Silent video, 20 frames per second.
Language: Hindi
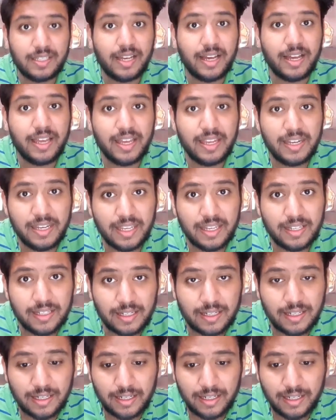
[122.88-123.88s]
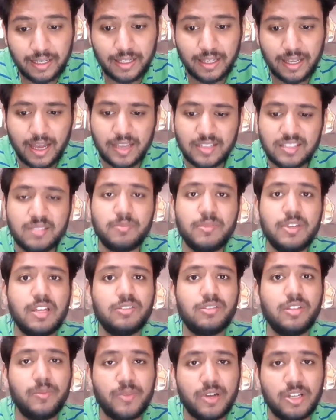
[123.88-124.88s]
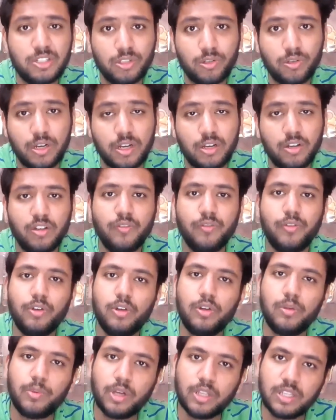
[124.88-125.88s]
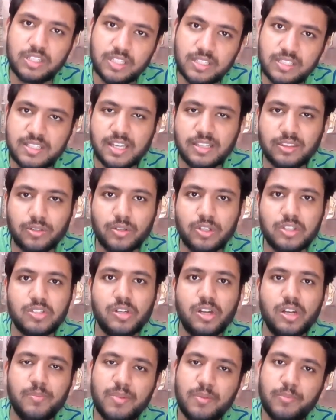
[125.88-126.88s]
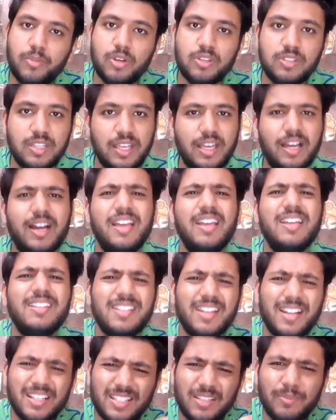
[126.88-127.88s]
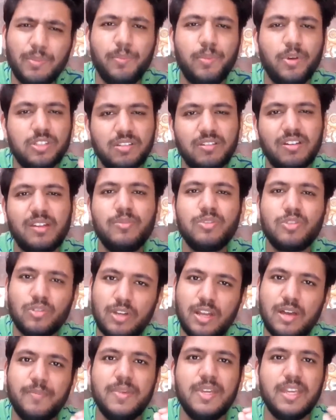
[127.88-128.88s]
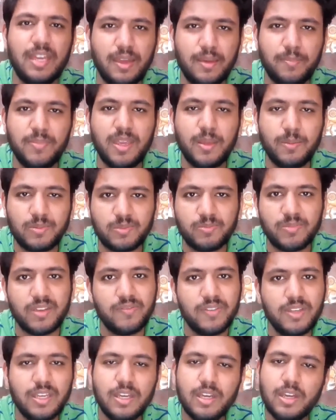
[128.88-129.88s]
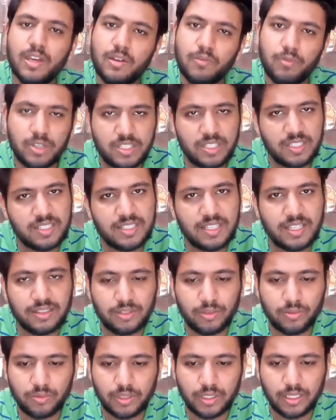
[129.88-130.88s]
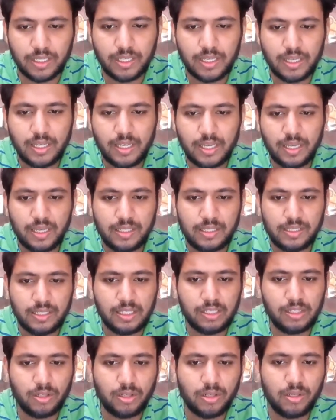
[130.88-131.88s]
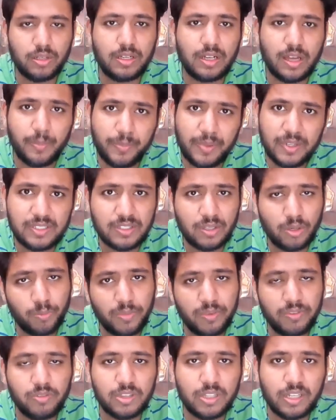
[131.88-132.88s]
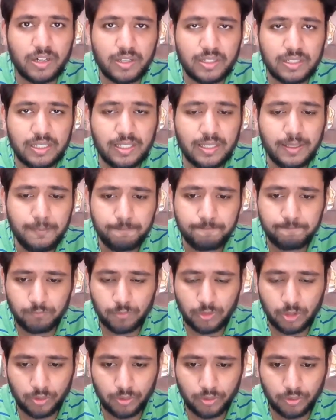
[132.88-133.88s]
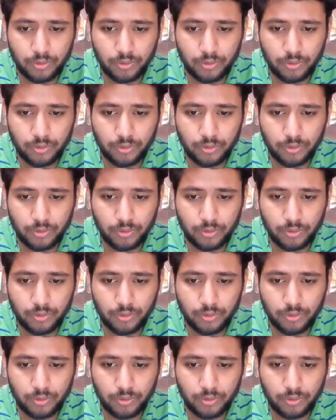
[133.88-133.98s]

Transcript: गाया है नेहा कक्कर ने आसिम रियाज और हिमांशी खुराना को वो लोग बहुत अच्छे से जानते होंगे जिन्होंने बिग बॉस देखा या जरा सा बिग बॉस के बारे में सुना भी है मीम्स में भी वो अच्छे से जानते होंगे ये दोनों कपल्स के रूप में भी उतर रहे थे तो